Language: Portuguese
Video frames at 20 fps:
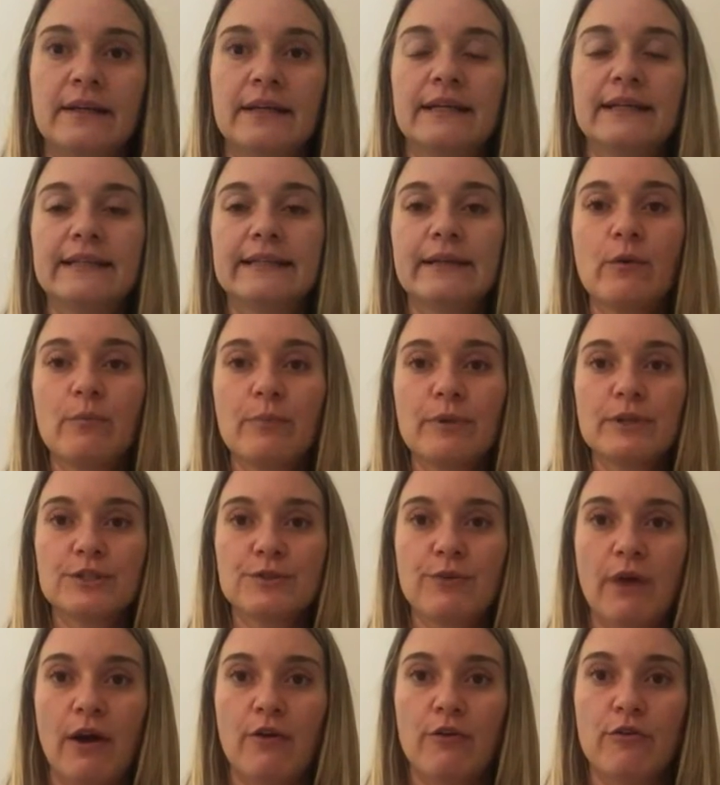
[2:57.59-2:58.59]
Então,
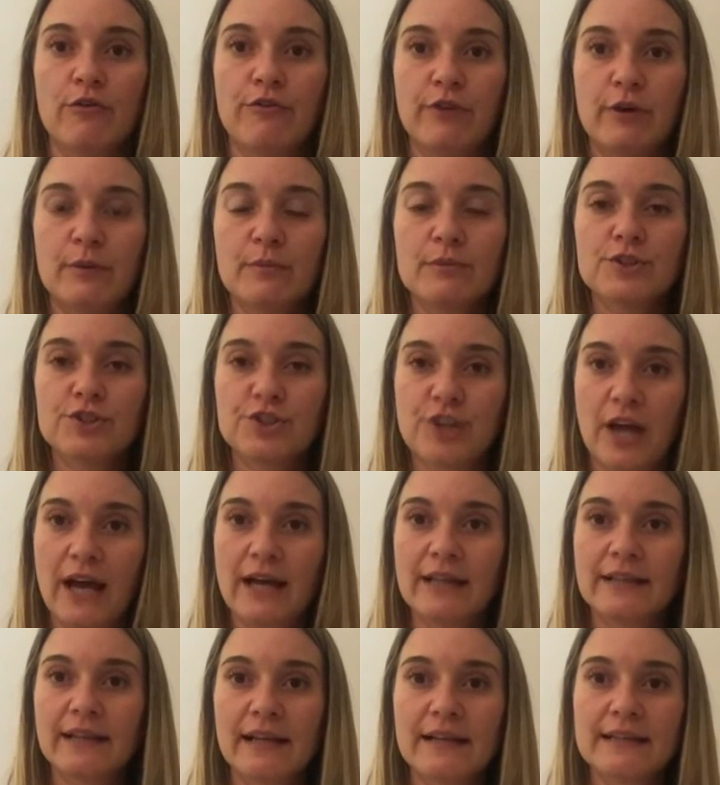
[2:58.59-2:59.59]
pessoal, vamos já
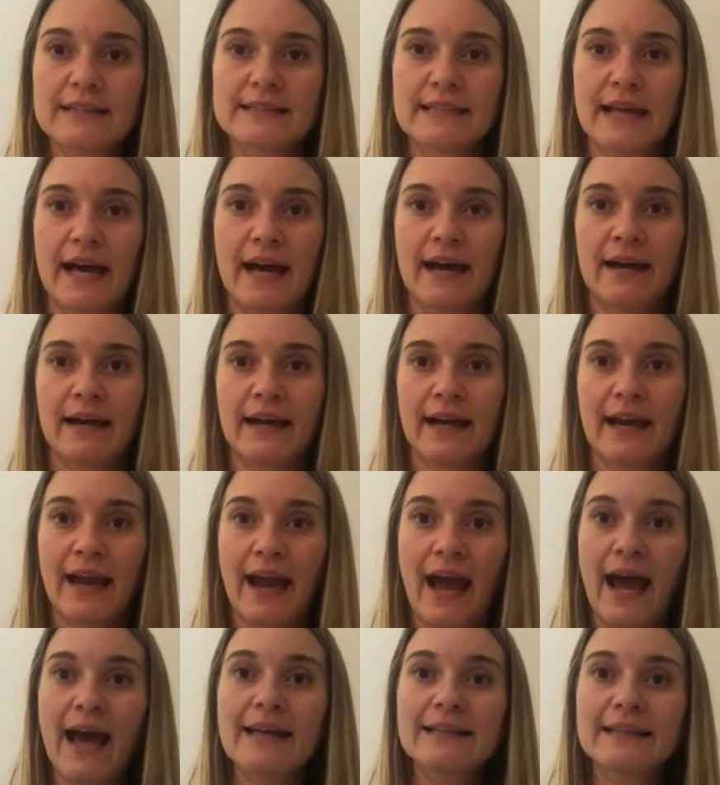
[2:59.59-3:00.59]
analisar
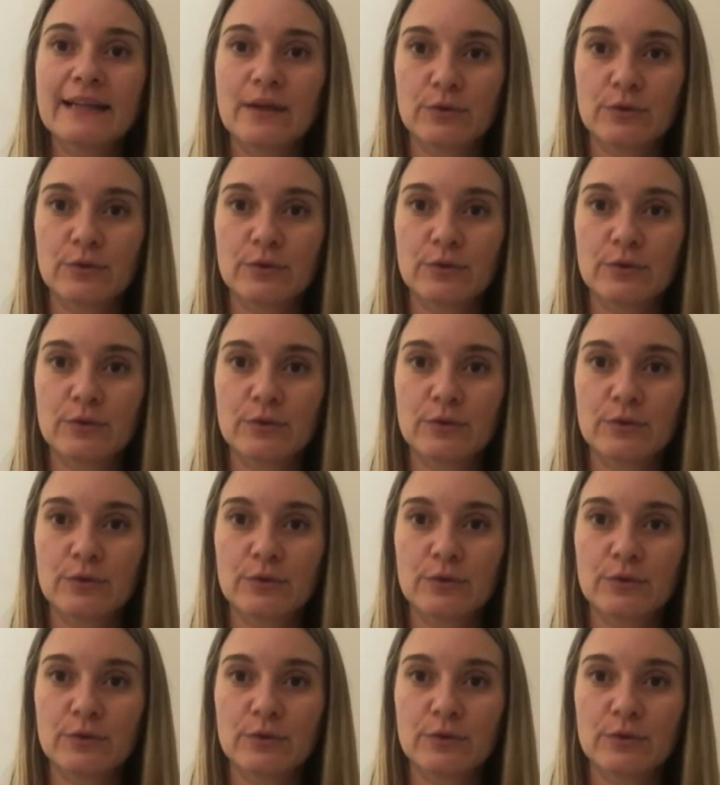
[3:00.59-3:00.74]
cada